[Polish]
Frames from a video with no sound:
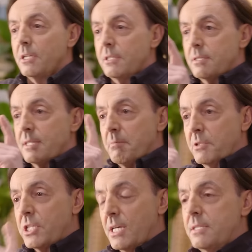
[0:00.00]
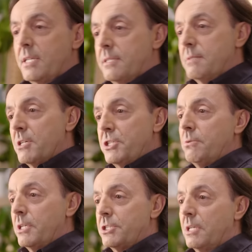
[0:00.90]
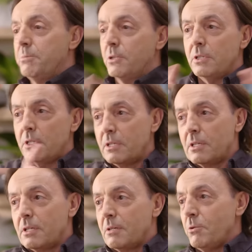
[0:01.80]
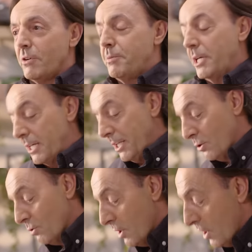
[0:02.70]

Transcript: ten sam czas, jak smażyłeś albo była w piekarniku.